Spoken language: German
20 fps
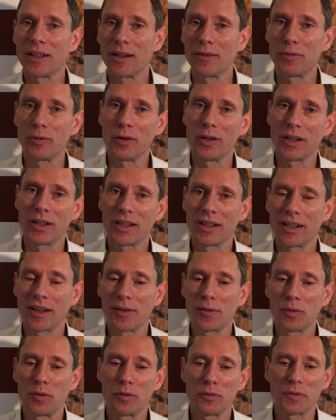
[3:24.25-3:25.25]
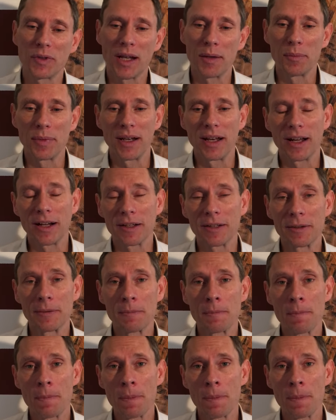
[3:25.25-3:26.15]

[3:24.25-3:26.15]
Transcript: Erfolg in der Zukunft anbelangt.